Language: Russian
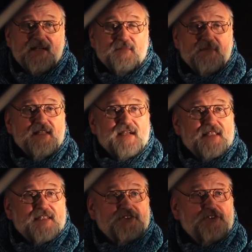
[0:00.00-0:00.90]
мы,
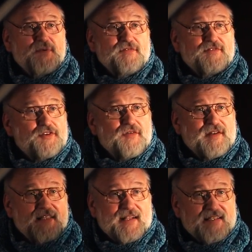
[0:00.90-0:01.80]
наконец, купим вдоволь
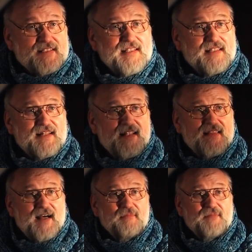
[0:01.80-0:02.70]
керосина для
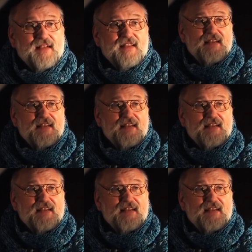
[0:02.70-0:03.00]
лампы